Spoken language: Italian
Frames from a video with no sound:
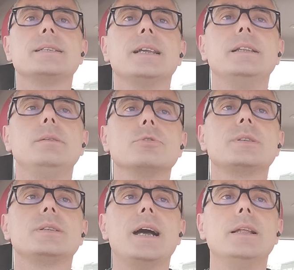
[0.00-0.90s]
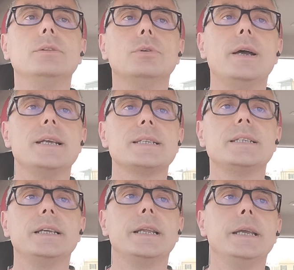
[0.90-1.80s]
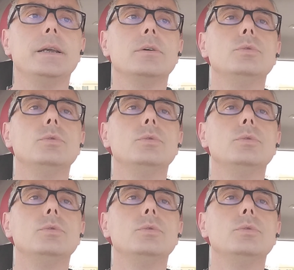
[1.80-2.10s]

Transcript: sta dimostrando essere